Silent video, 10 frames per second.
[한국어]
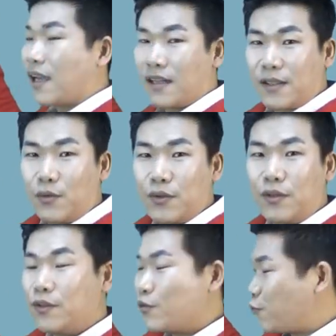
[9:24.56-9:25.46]
계산
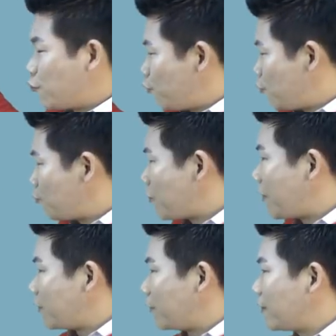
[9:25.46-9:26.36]
구조를 쭉
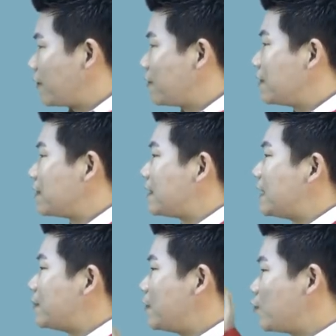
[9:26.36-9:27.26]
뽑아놓은
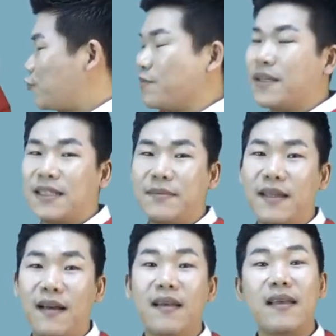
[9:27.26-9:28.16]
그림을
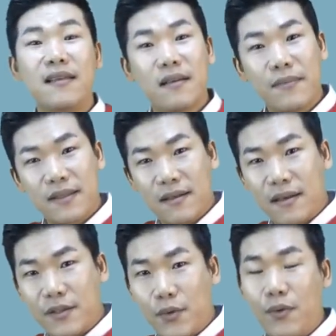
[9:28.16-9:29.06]
준비했습니다. 이건
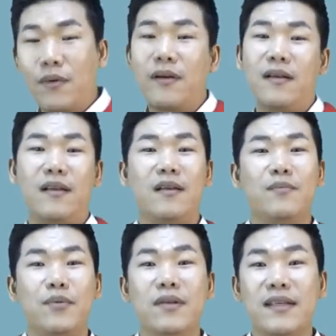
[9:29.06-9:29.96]
마찬가지로
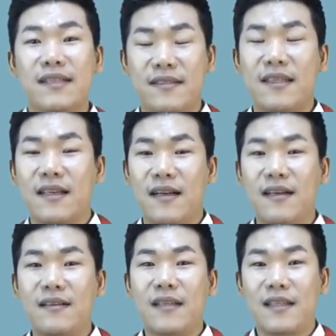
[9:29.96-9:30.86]
블록에
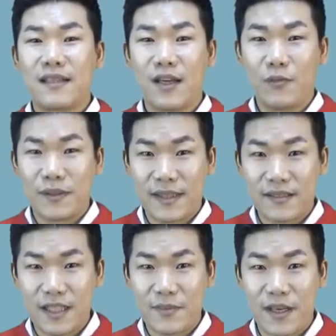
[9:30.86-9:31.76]
있으니까 다운받아
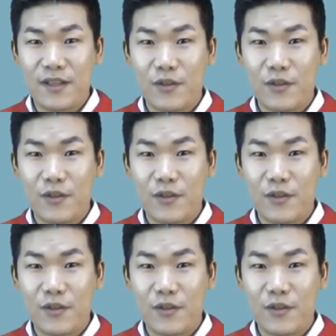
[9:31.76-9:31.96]
쓰시면